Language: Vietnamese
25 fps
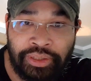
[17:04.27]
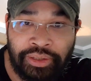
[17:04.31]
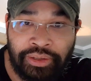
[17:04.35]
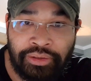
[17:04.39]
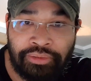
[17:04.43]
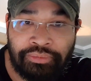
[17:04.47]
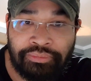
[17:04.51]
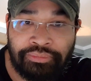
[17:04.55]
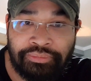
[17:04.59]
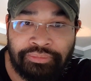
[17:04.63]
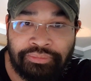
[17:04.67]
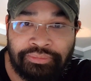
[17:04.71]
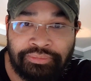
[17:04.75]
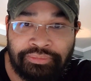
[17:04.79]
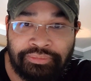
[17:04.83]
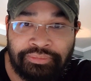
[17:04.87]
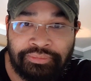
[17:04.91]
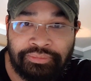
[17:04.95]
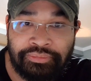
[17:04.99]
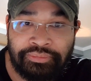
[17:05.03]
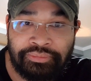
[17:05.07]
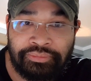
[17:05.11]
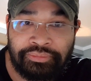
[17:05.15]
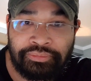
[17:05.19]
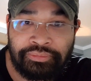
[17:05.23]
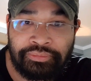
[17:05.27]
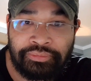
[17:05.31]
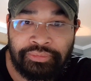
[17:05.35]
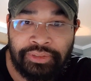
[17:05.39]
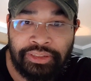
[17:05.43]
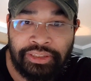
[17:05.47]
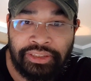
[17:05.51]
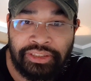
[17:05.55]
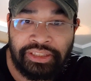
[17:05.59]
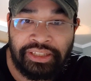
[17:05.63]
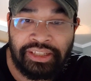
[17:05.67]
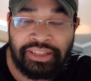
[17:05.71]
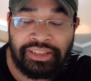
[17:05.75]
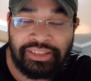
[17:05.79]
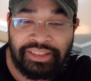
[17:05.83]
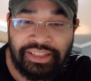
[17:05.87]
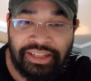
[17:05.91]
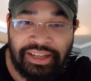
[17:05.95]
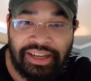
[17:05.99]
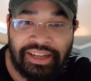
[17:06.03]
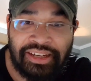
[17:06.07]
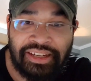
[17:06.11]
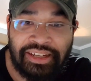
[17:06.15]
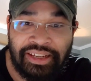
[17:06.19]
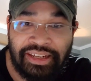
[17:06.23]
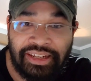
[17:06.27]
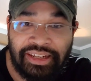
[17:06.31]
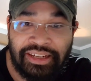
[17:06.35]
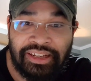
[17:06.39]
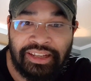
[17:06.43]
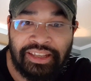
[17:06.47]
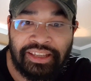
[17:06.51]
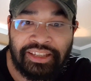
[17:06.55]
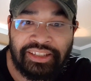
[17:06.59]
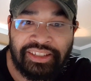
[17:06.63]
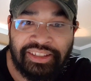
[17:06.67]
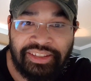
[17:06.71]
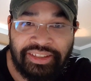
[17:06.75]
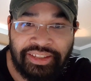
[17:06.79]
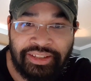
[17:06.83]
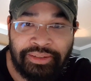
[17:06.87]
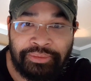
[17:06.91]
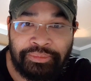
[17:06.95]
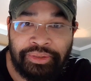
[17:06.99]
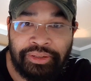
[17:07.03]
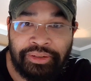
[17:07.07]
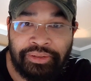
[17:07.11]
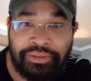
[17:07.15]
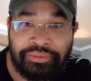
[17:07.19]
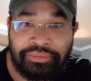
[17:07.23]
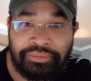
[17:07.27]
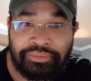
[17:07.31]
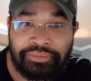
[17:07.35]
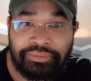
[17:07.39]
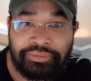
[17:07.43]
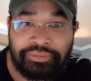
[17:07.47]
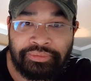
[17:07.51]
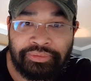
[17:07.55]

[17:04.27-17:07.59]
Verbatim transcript: biết không nhát gan hay là này kia biết không